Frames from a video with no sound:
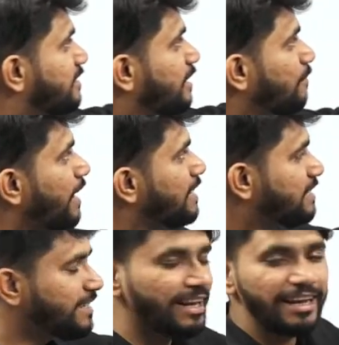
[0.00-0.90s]
जब
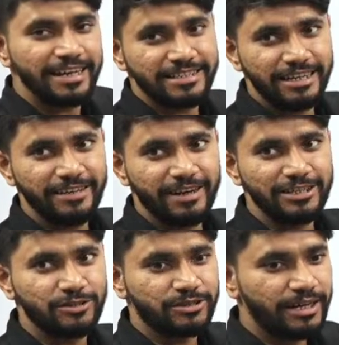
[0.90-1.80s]
एस एक ऐसा
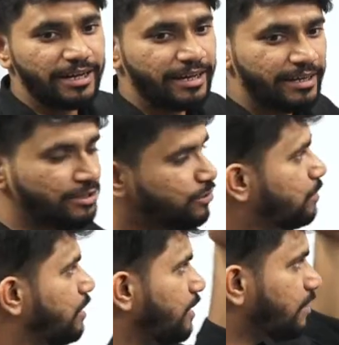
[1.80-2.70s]
डिवाइस होता है जो
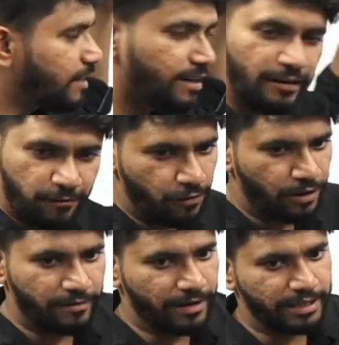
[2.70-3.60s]
कि करंट फ्लो
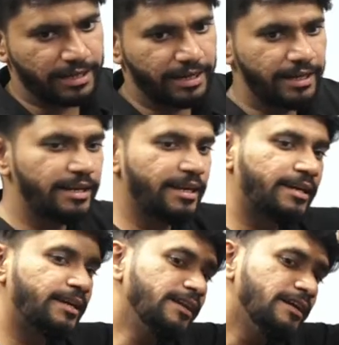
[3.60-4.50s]
करवाता है
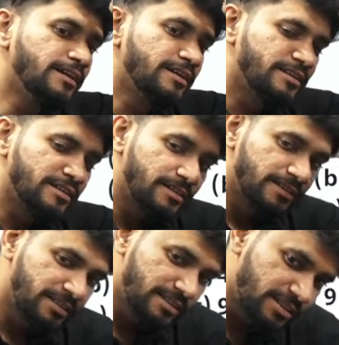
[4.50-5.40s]
लेकिन
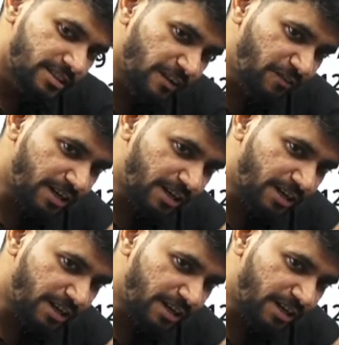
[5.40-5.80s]
सिर्फ